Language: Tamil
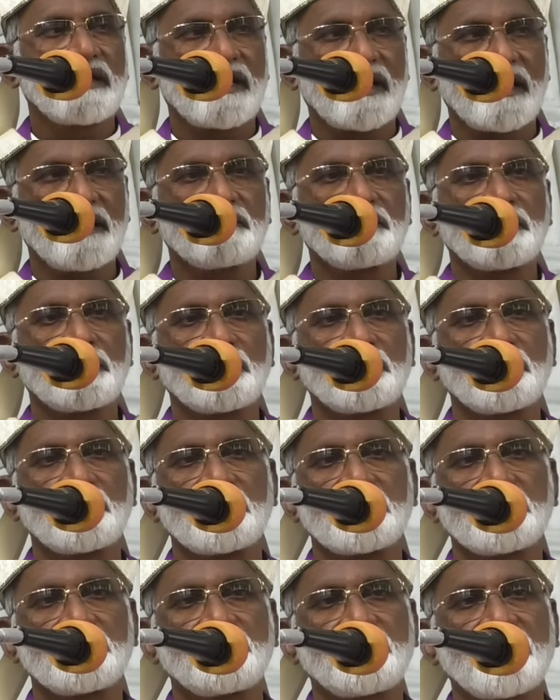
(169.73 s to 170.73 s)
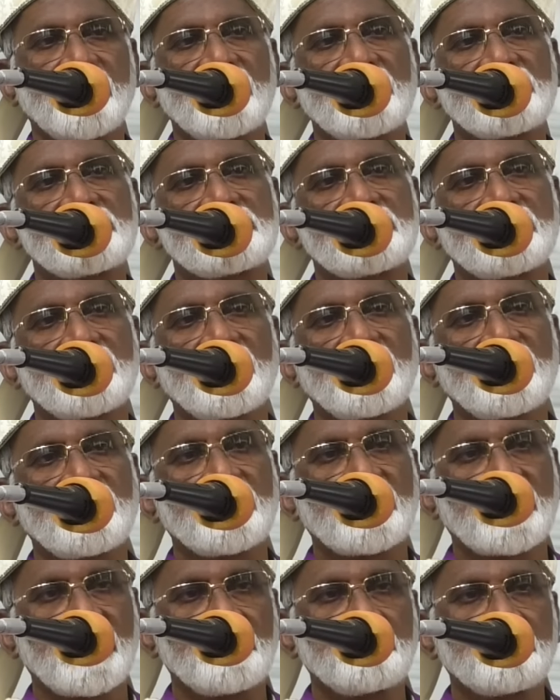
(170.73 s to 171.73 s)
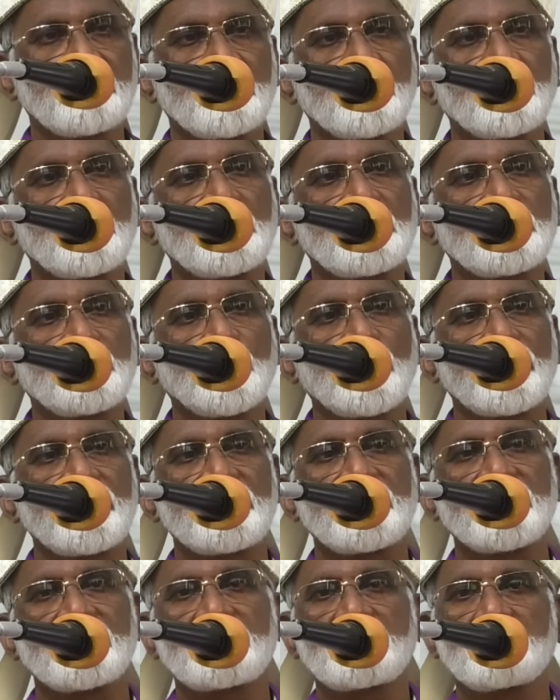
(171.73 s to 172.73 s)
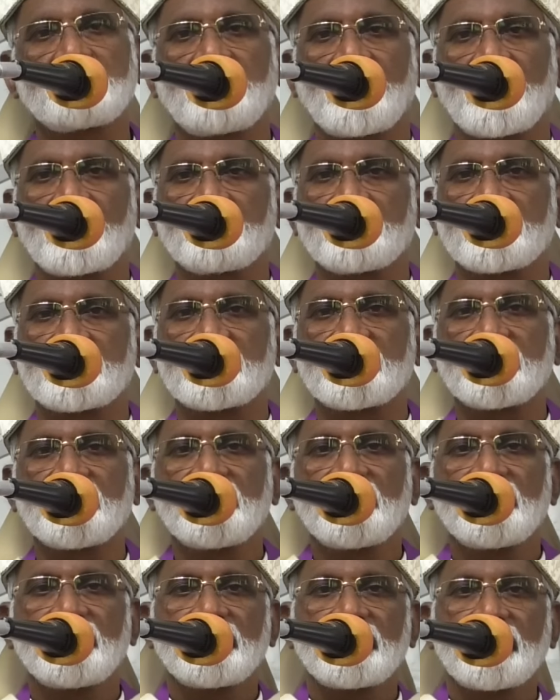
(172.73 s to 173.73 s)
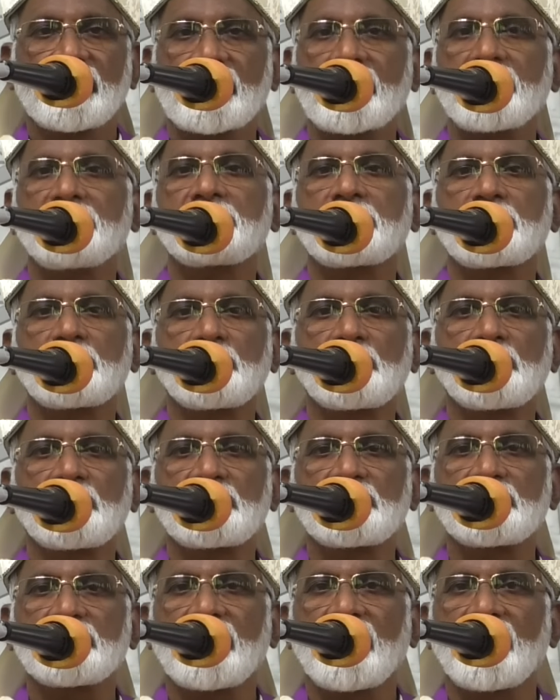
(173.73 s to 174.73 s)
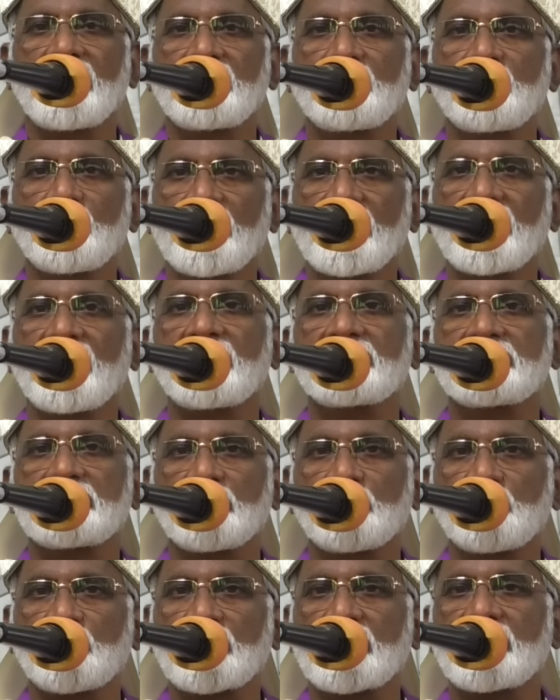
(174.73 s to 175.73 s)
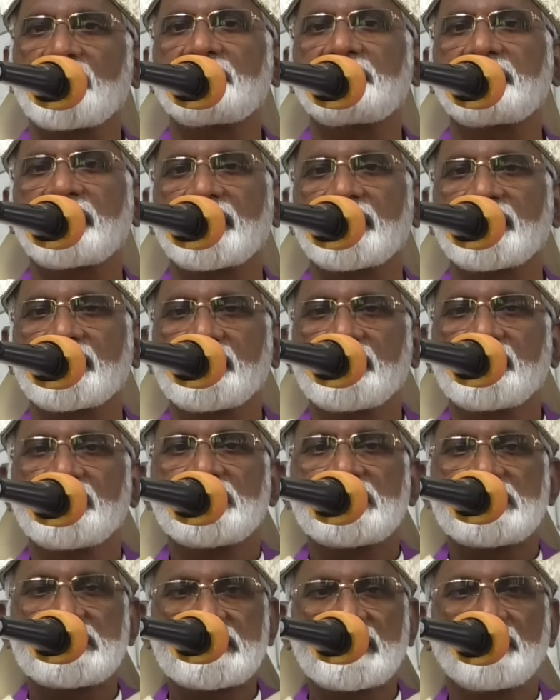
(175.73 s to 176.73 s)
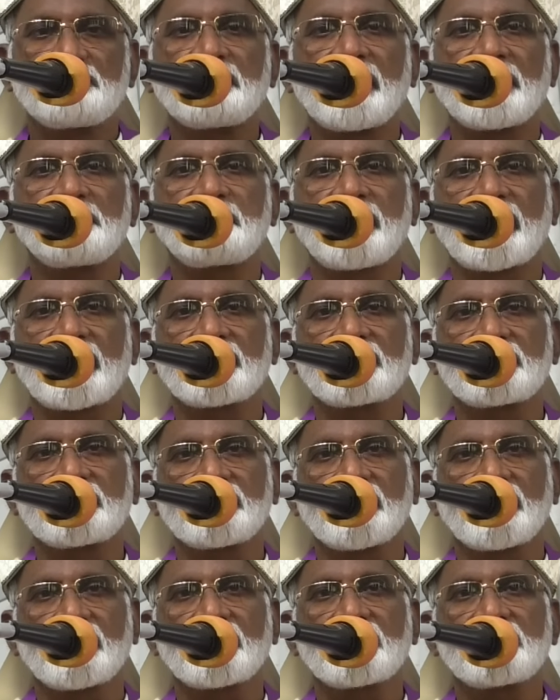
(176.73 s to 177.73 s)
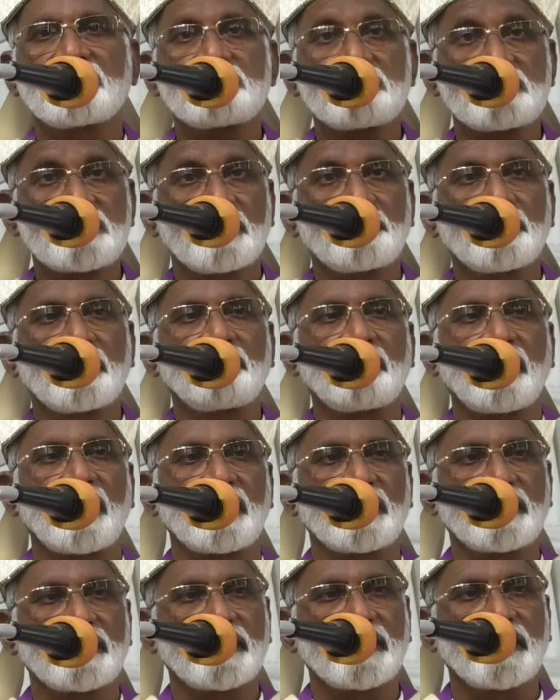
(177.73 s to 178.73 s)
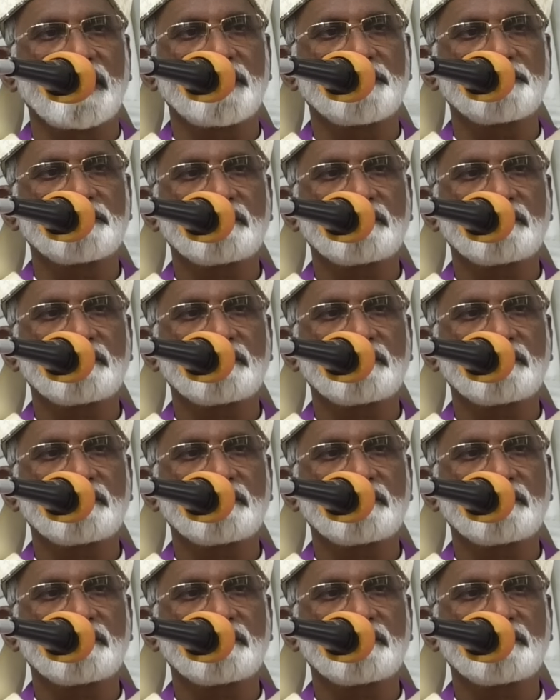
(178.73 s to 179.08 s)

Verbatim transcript: இறைவனோடு பேசி இறைவனோடு ஒன்றித்து வாழ்வது இறைவனோடு உள்ள அந்த உறவை செம்மைப்படுத்துதல் ஜப வாழ்க்கை